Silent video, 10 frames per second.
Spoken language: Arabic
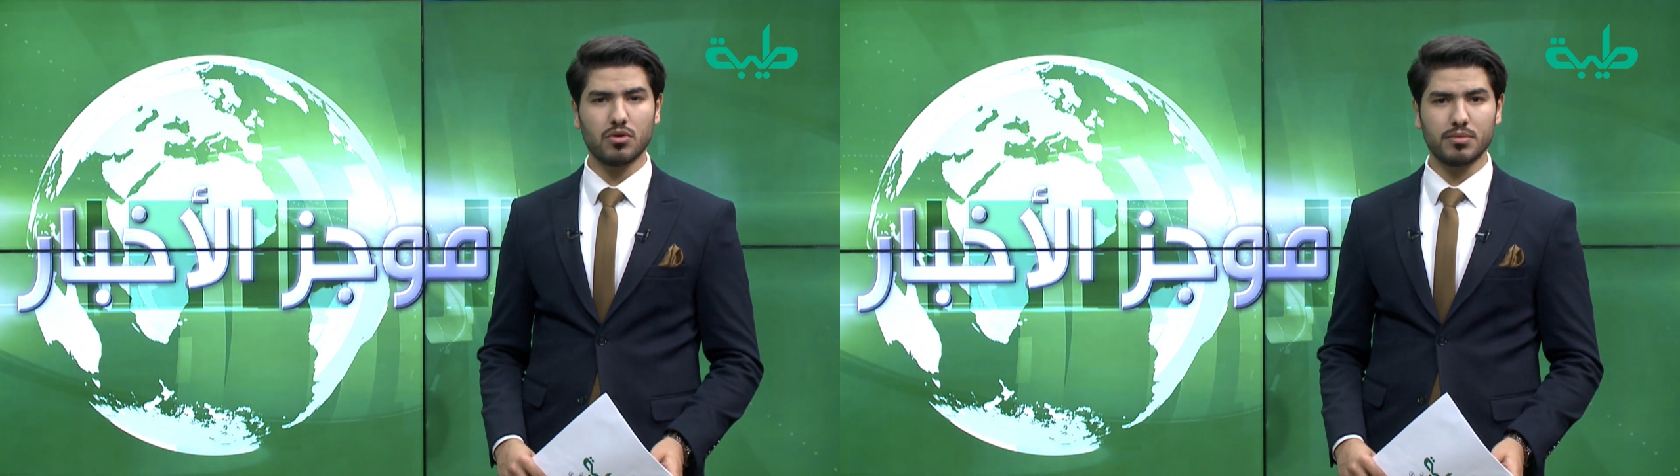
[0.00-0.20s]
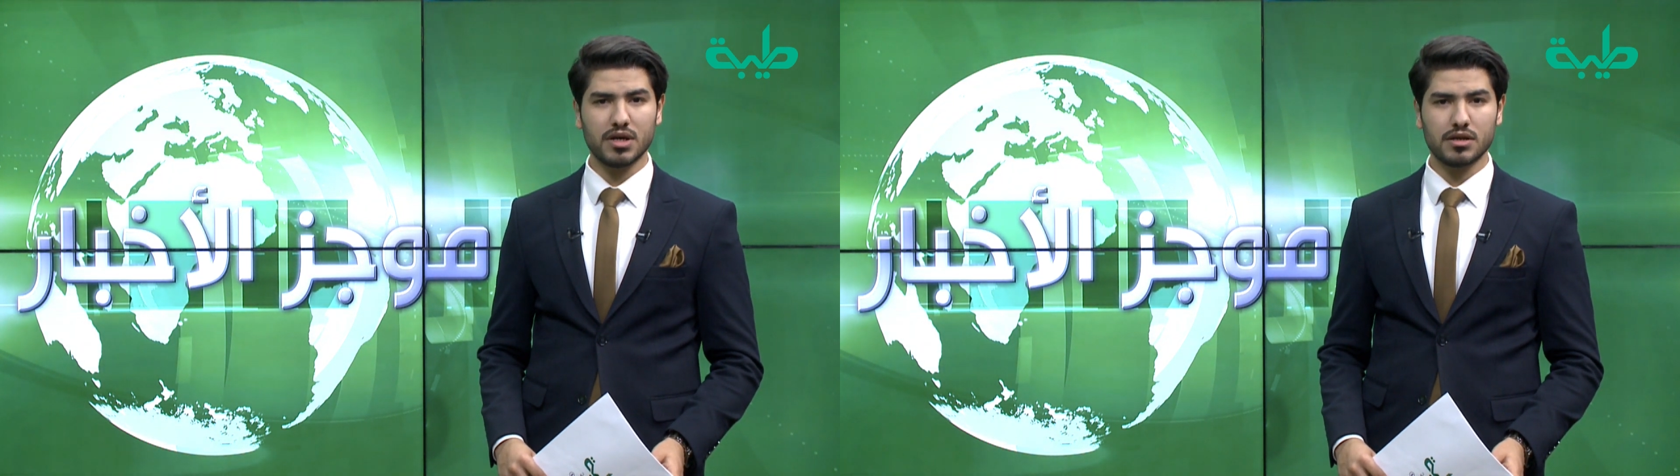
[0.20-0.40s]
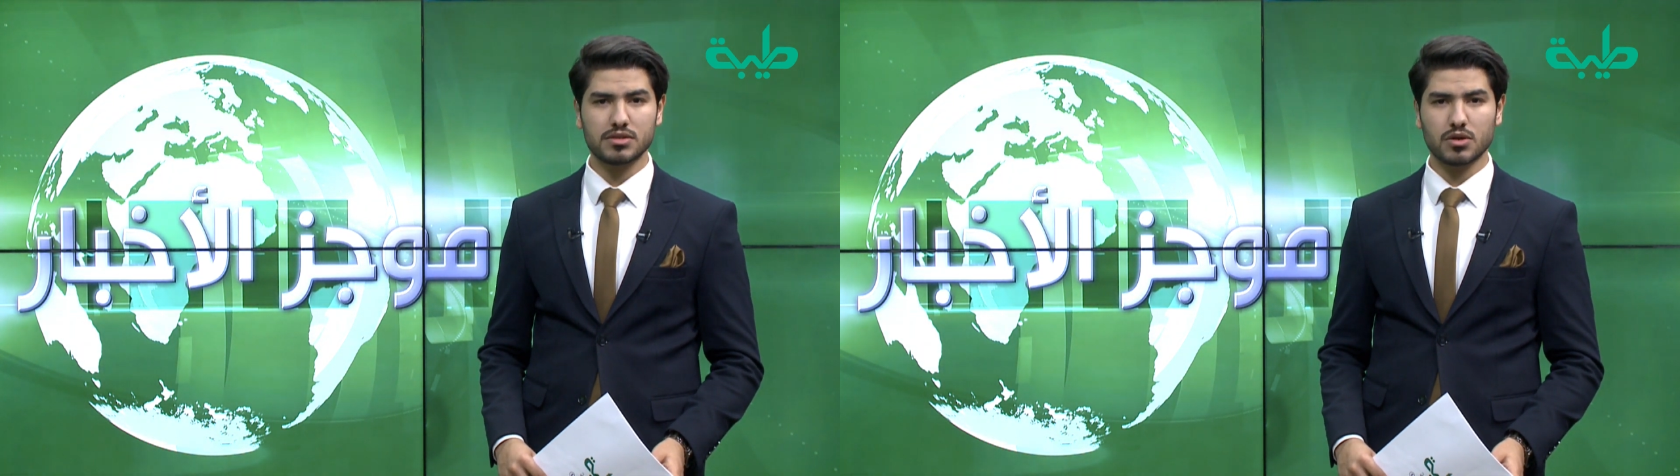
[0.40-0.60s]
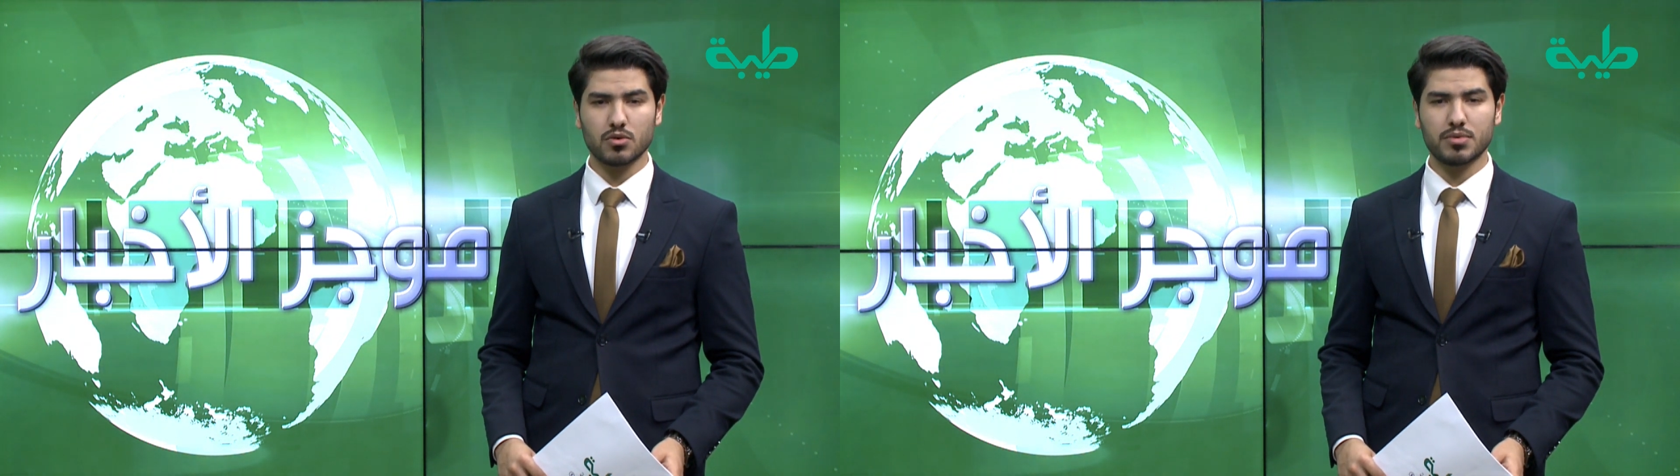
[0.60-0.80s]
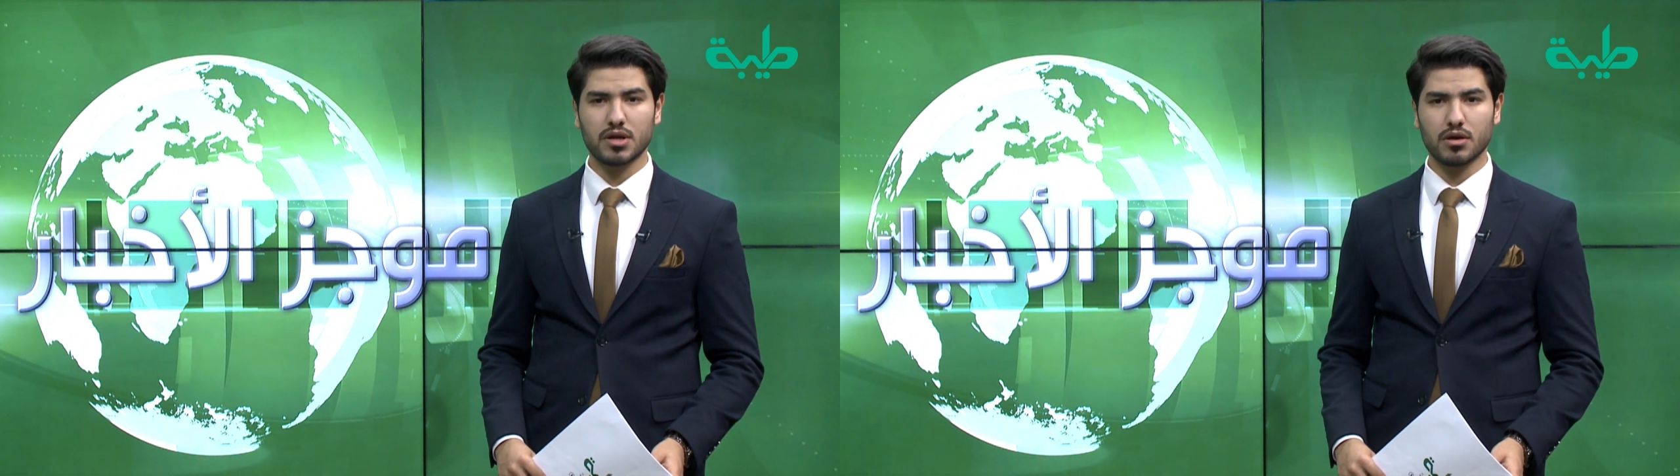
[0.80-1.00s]
قبالة
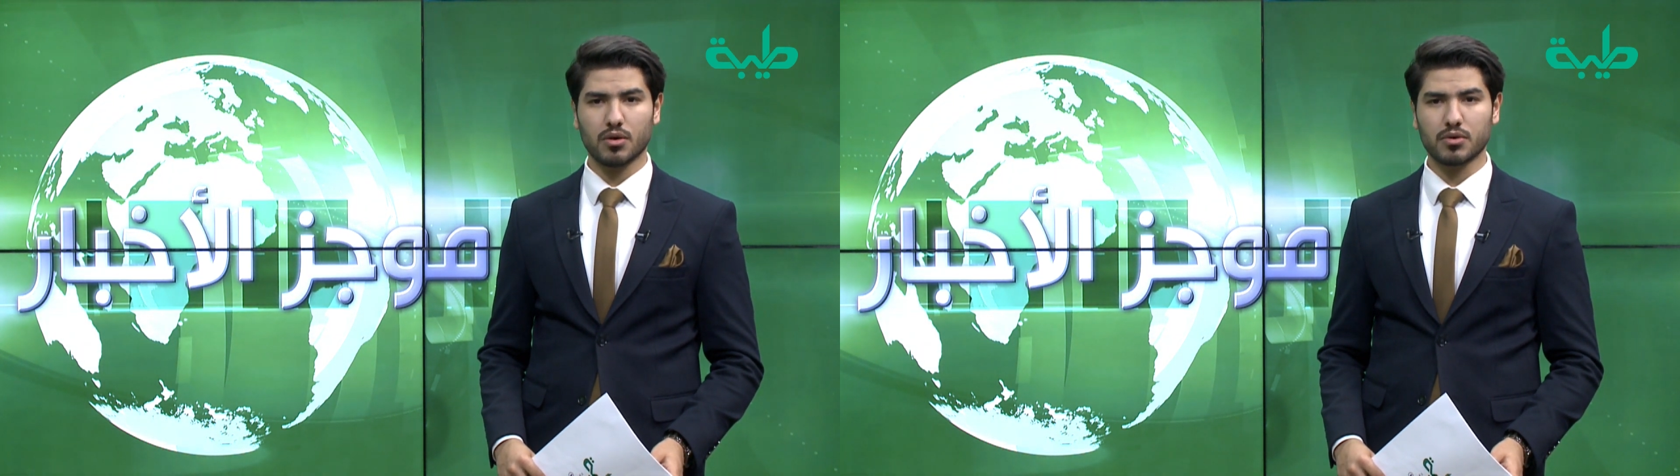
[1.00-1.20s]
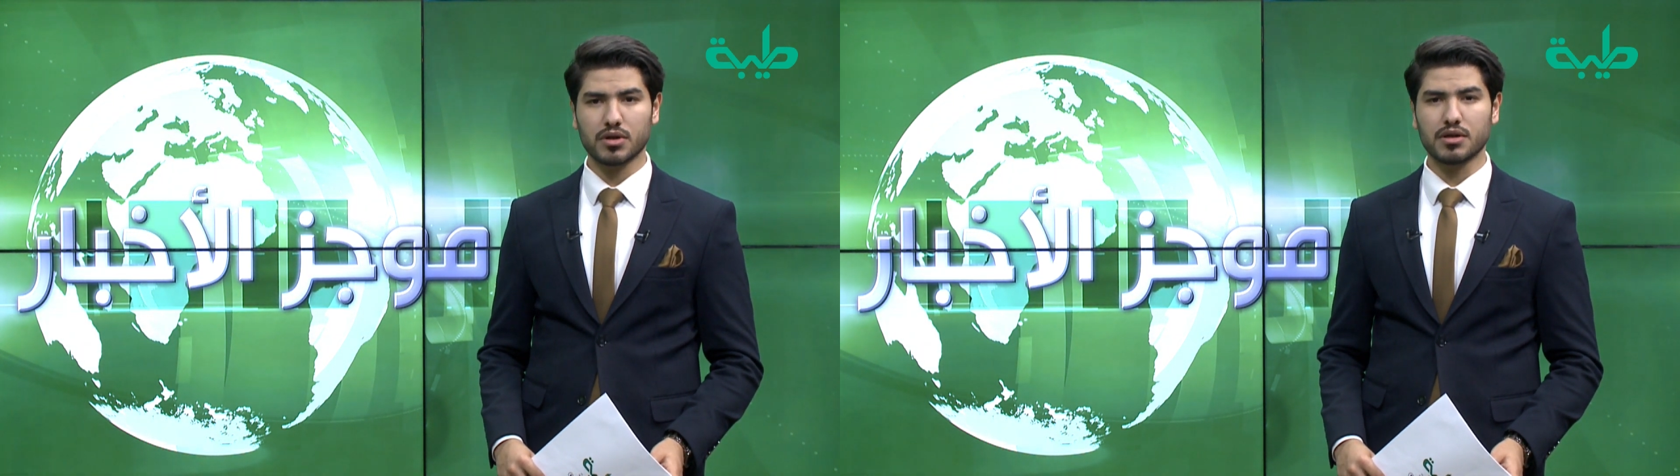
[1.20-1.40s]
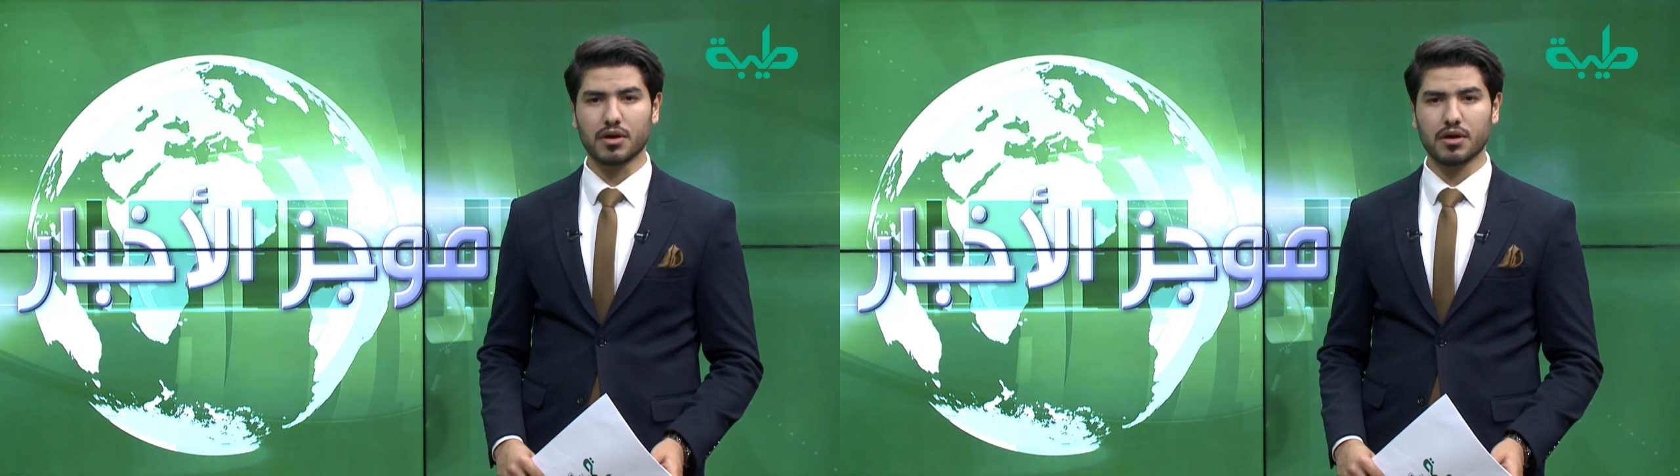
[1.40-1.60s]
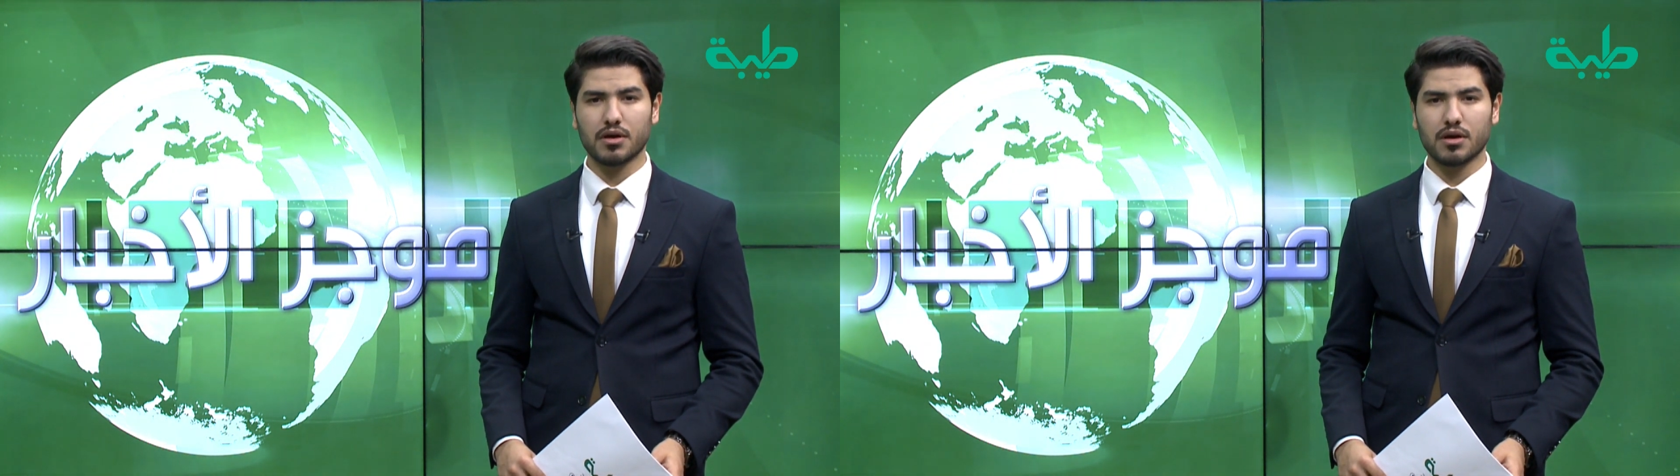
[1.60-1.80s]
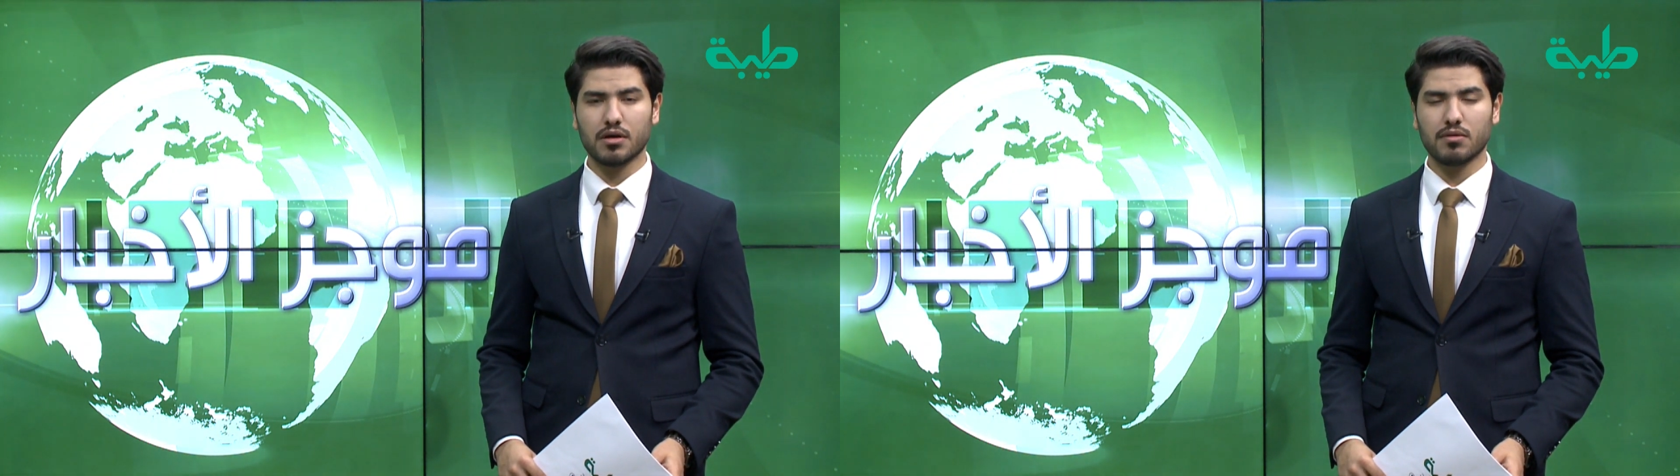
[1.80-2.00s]
كبر الحرية
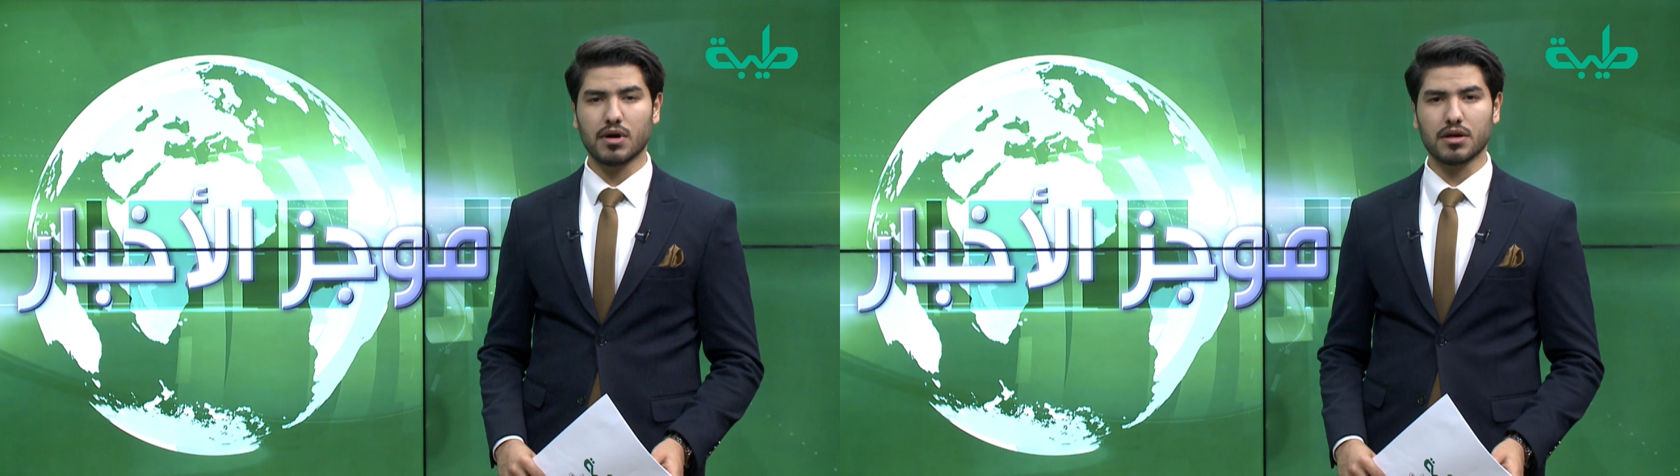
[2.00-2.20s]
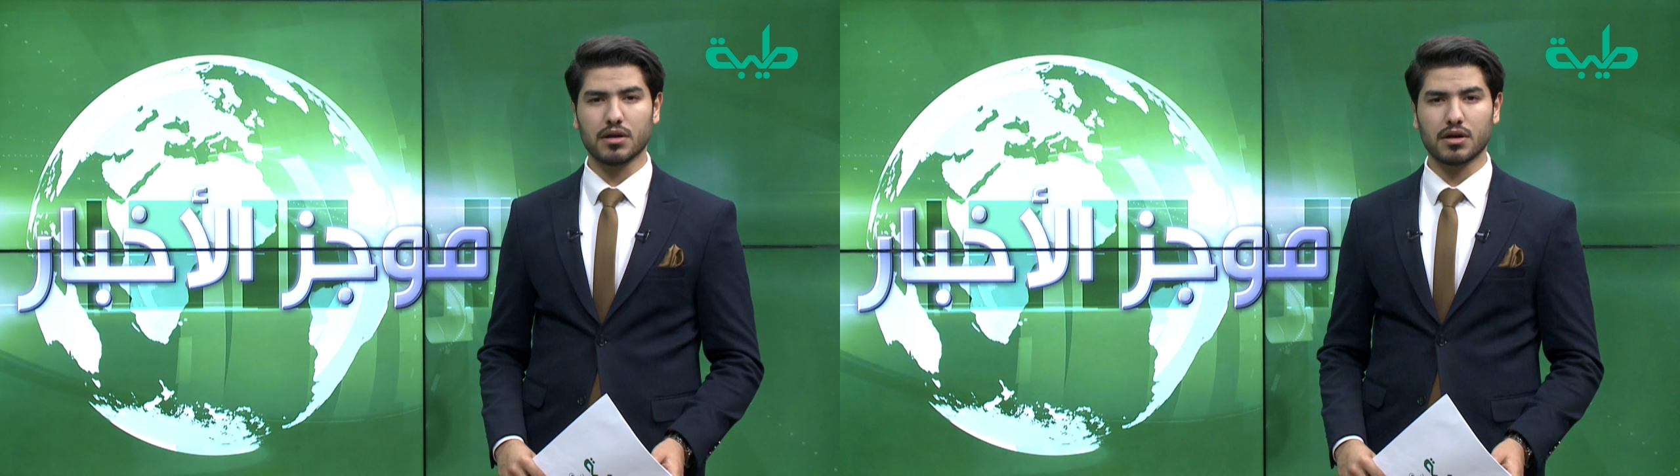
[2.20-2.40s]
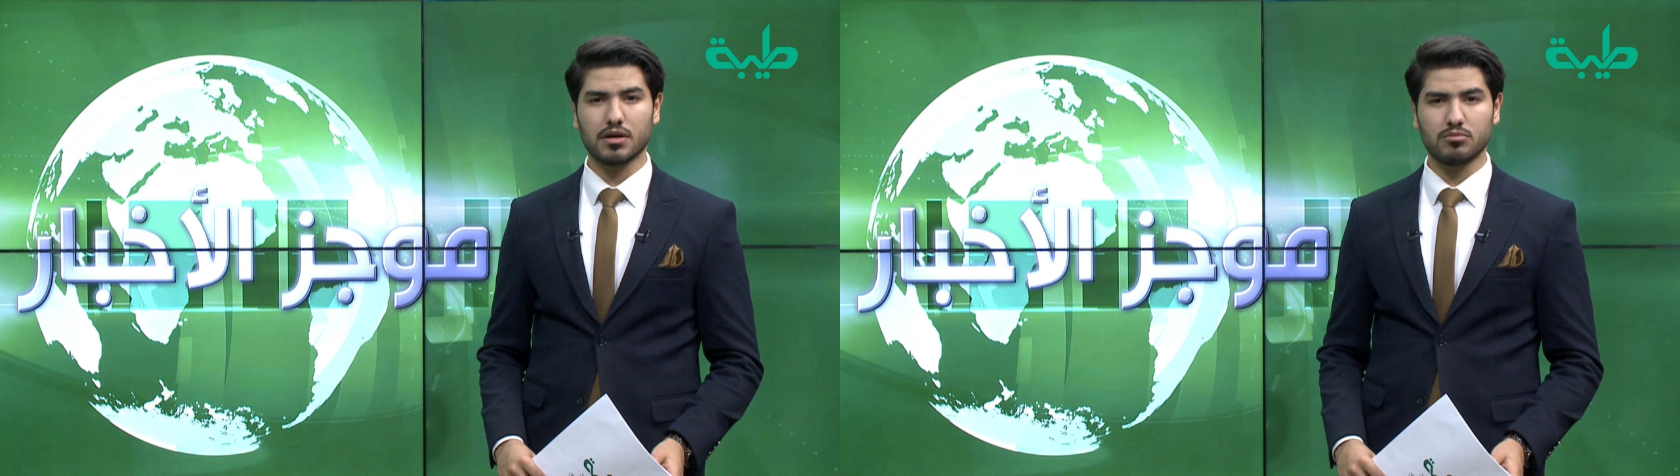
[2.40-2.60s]
وأغلق